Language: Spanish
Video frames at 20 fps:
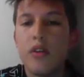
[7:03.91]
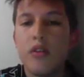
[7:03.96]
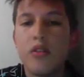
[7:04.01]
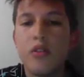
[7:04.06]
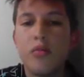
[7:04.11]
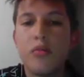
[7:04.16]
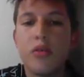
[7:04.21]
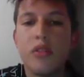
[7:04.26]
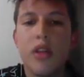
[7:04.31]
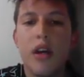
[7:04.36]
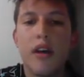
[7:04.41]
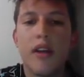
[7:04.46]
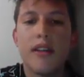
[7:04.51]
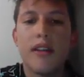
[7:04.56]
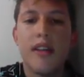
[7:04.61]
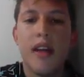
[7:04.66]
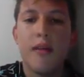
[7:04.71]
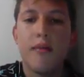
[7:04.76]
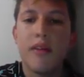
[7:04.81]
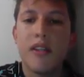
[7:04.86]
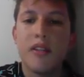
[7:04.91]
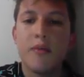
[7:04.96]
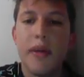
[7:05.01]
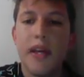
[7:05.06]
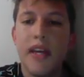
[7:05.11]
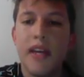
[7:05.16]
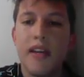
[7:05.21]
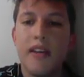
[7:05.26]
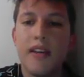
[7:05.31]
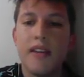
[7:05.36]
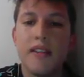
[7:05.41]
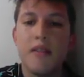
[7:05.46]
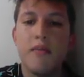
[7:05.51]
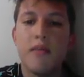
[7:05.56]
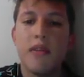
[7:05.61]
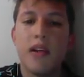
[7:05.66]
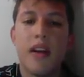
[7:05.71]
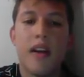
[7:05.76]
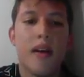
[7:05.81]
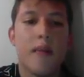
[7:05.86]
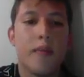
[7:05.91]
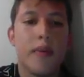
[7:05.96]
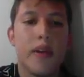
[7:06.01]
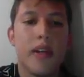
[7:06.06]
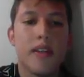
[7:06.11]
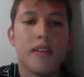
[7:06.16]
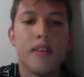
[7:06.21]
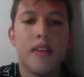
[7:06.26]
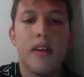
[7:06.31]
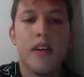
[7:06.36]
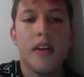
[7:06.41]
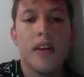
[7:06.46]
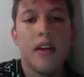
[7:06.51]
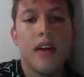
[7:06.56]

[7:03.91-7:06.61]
los computadores sean más pequeñas y más rápidas.